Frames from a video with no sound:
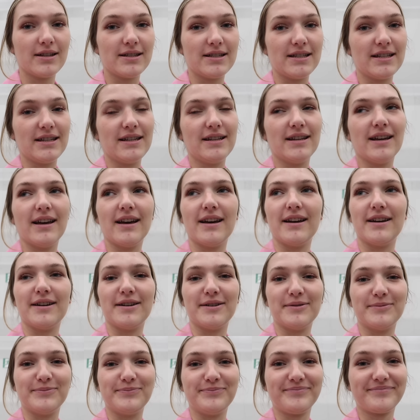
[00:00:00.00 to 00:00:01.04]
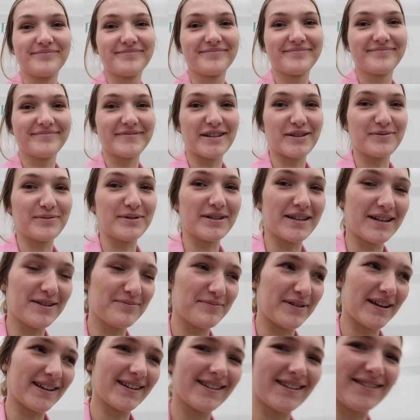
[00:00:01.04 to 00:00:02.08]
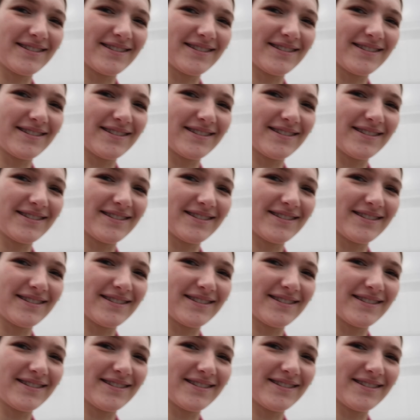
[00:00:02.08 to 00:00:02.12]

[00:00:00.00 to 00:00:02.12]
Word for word: die ähm, ich mich alle merken